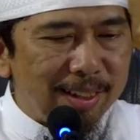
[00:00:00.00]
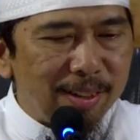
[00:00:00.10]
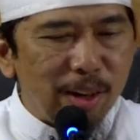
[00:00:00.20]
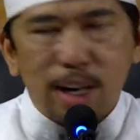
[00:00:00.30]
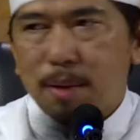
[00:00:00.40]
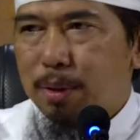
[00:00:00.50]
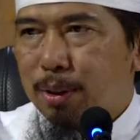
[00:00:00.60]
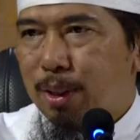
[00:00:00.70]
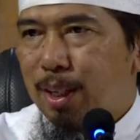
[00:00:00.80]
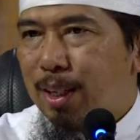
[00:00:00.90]
Oh, enak
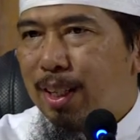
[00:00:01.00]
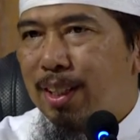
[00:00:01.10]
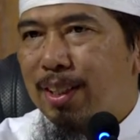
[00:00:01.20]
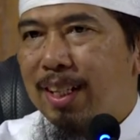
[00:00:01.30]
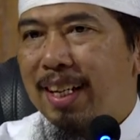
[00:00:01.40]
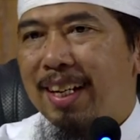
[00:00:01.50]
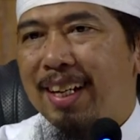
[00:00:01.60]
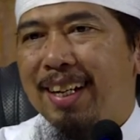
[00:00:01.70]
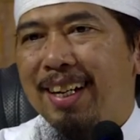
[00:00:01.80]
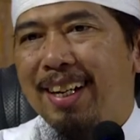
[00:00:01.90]
betul kalau gitu ya.
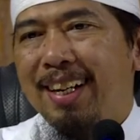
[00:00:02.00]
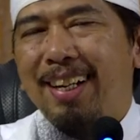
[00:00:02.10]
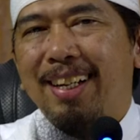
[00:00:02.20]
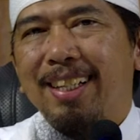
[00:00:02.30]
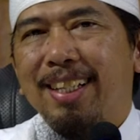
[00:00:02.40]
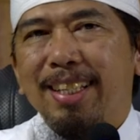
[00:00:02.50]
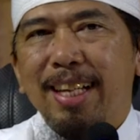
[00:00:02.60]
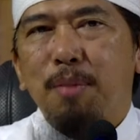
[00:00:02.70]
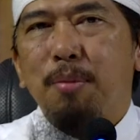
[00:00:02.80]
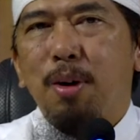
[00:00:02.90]
Kita
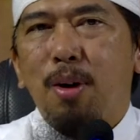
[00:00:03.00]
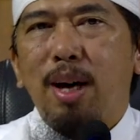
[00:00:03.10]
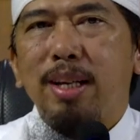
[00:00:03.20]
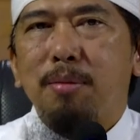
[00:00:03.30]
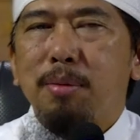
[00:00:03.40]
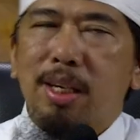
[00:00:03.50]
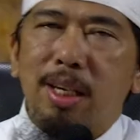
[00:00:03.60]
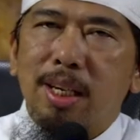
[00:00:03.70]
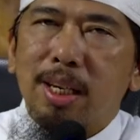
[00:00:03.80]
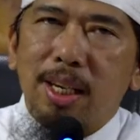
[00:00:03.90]
tinggal bengong aja
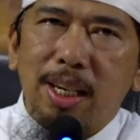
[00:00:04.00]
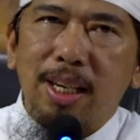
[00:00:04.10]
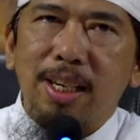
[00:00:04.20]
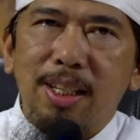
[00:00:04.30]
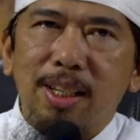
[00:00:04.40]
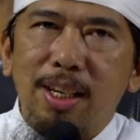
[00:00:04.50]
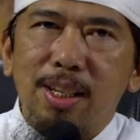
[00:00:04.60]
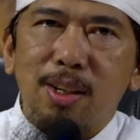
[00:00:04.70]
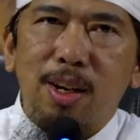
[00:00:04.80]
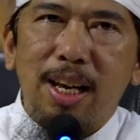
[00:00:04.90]
mikirin gitu
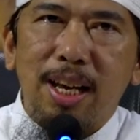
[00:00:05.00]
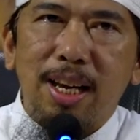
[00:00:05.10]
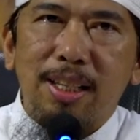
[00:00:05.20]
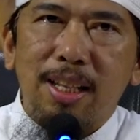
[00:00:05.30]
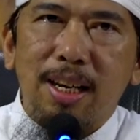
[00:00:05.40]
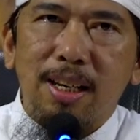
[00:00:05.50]
lagi salat,